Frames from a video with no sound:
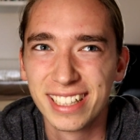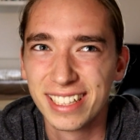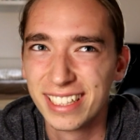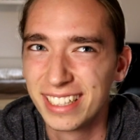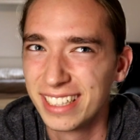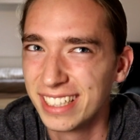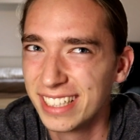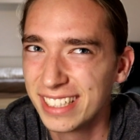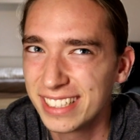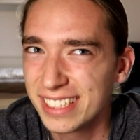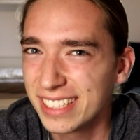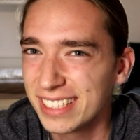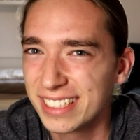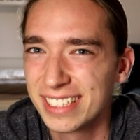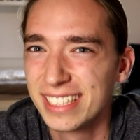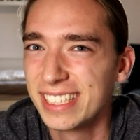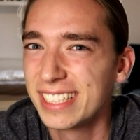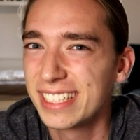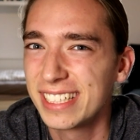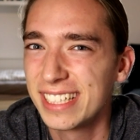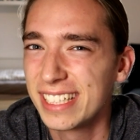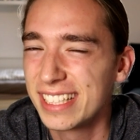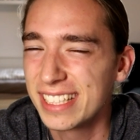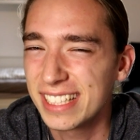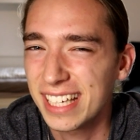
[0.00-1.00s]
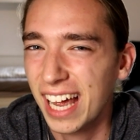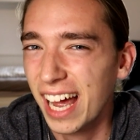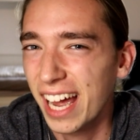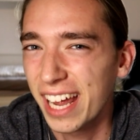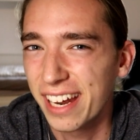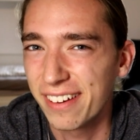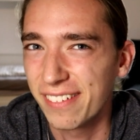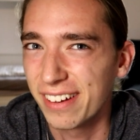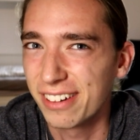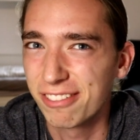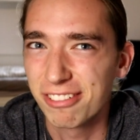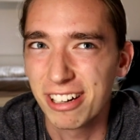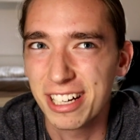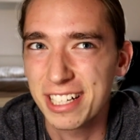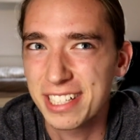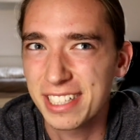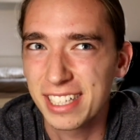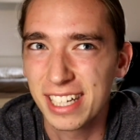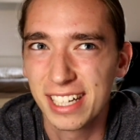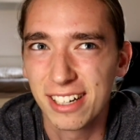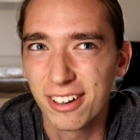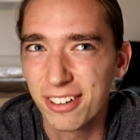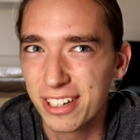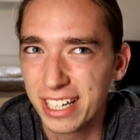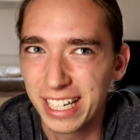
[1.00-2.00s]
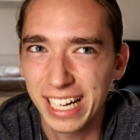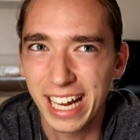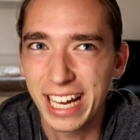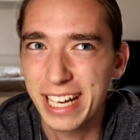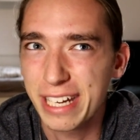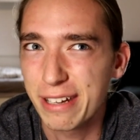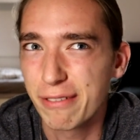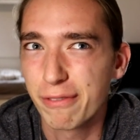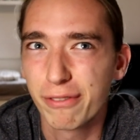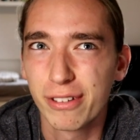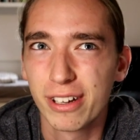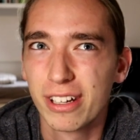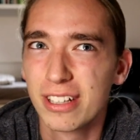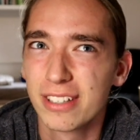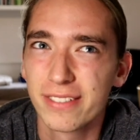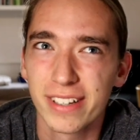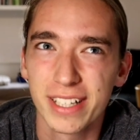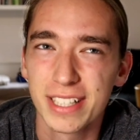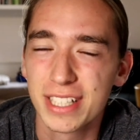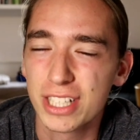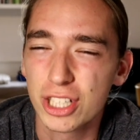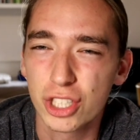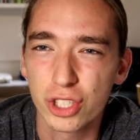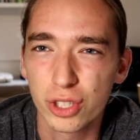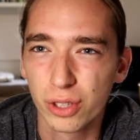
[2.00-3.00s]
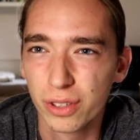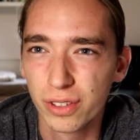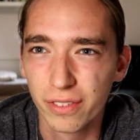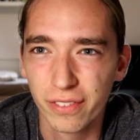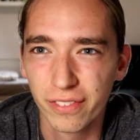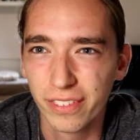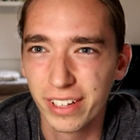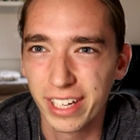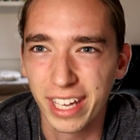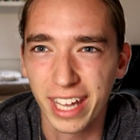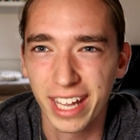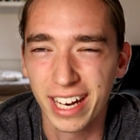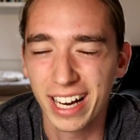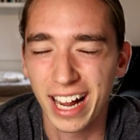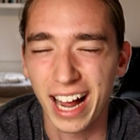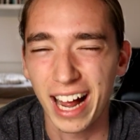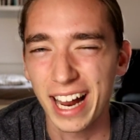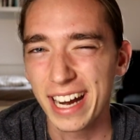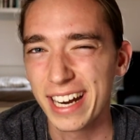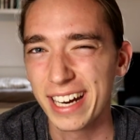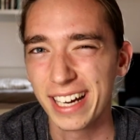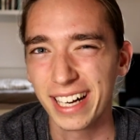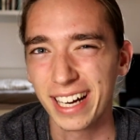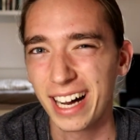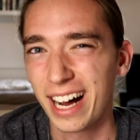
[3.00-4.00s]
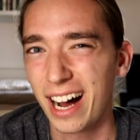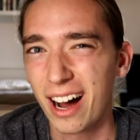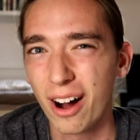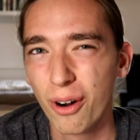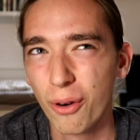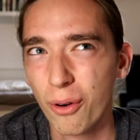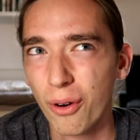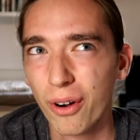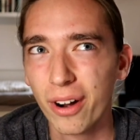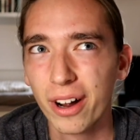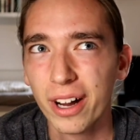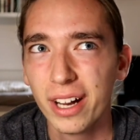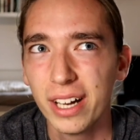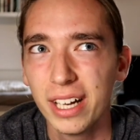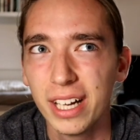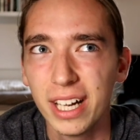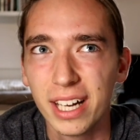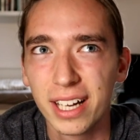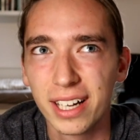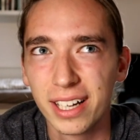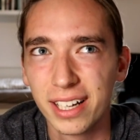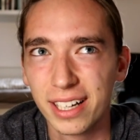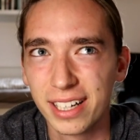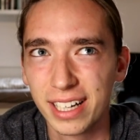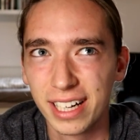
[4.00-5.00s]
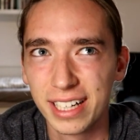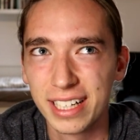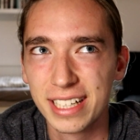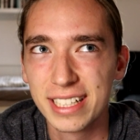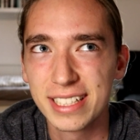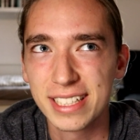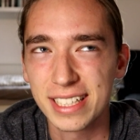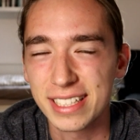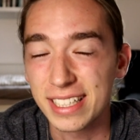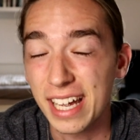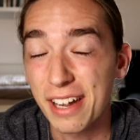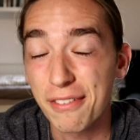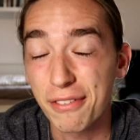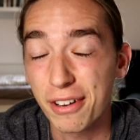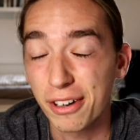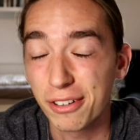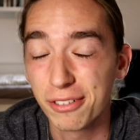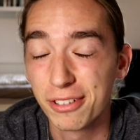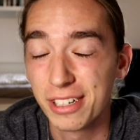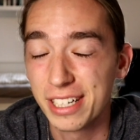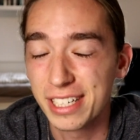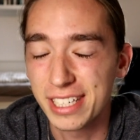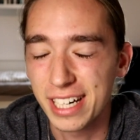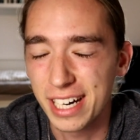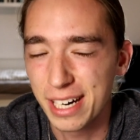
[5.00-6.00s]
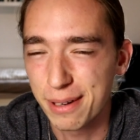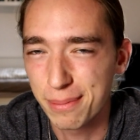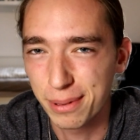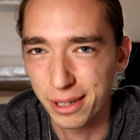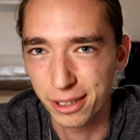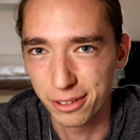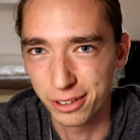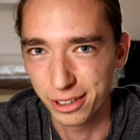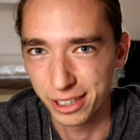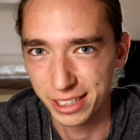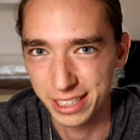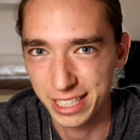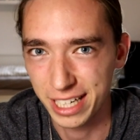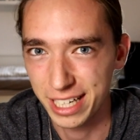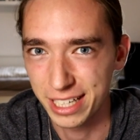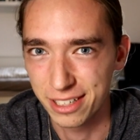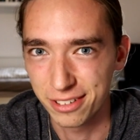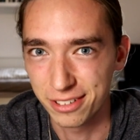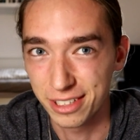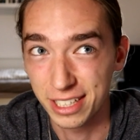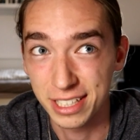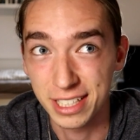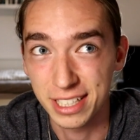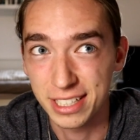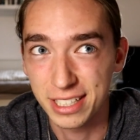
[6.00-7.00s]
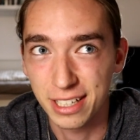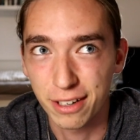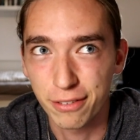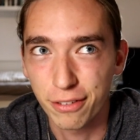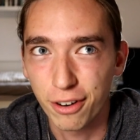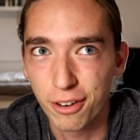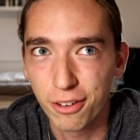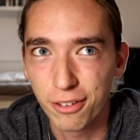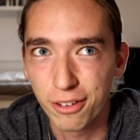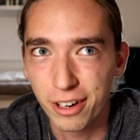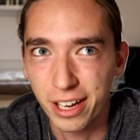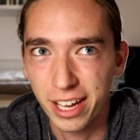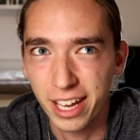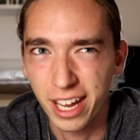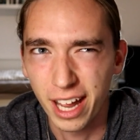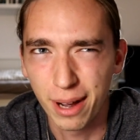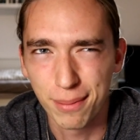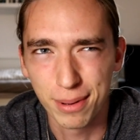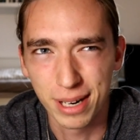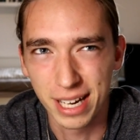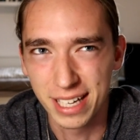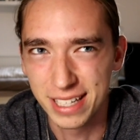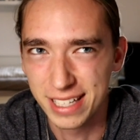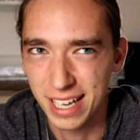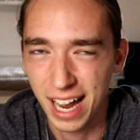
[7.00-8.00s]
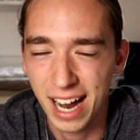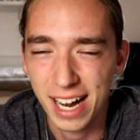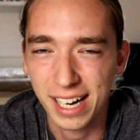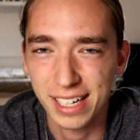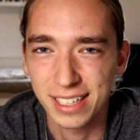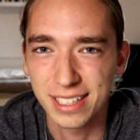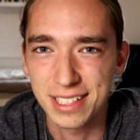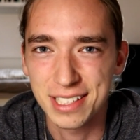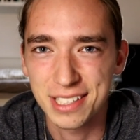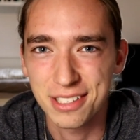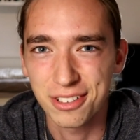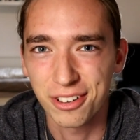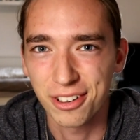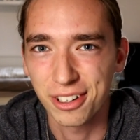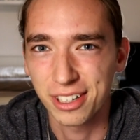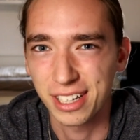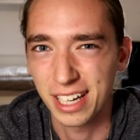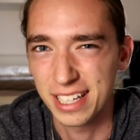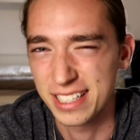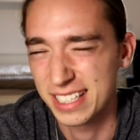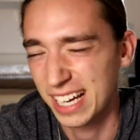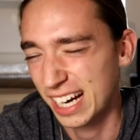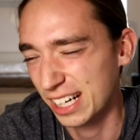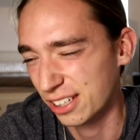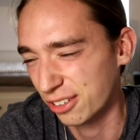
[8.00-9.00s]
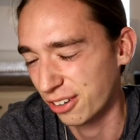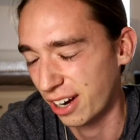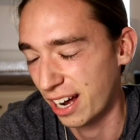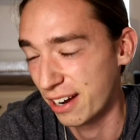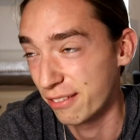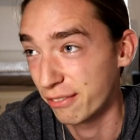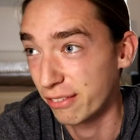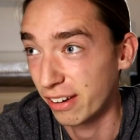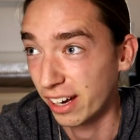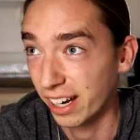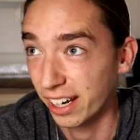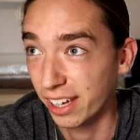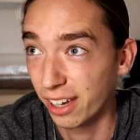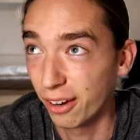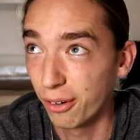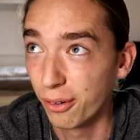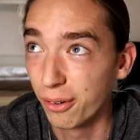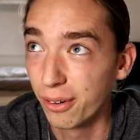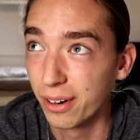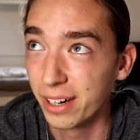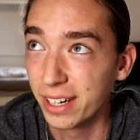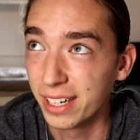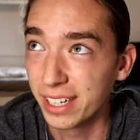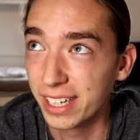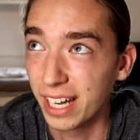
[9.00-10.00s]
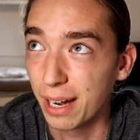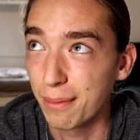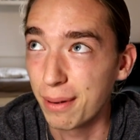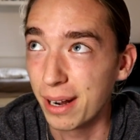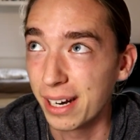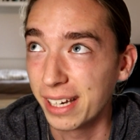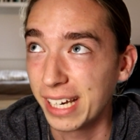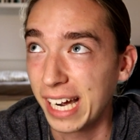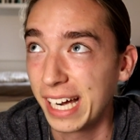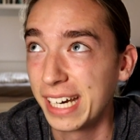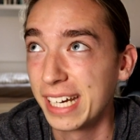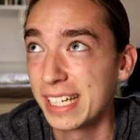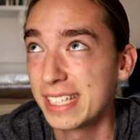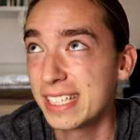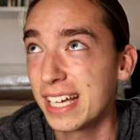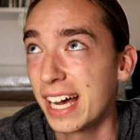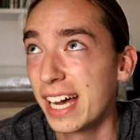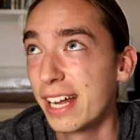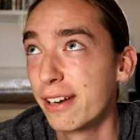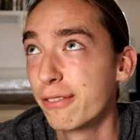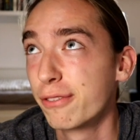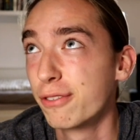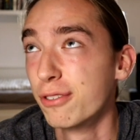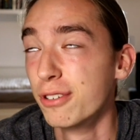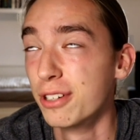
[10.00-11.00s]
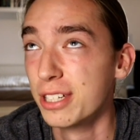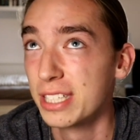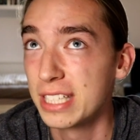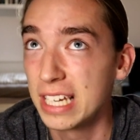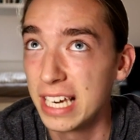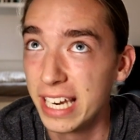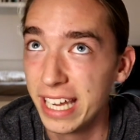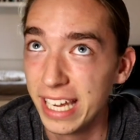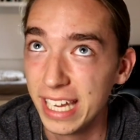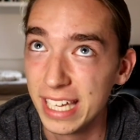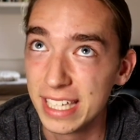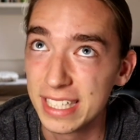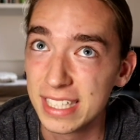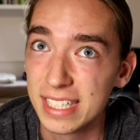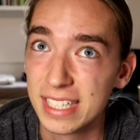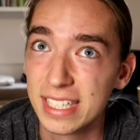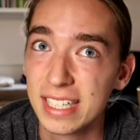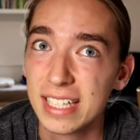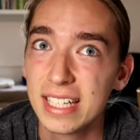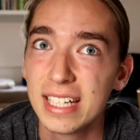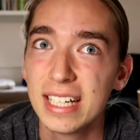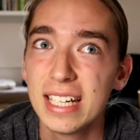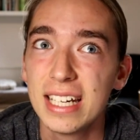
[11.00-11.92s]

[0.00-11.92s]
dann ist es nicht die Zeit, weil du hast genau die gleichen 24 Stunden wie jeder andere auch. Äh, dann ist es einfach nur nicht deine Priorität und das ist ja voll okay, aber dann sag das doch. Dann sag doch einfach, yo, ich habe halt keine Zeit fürs Lesen.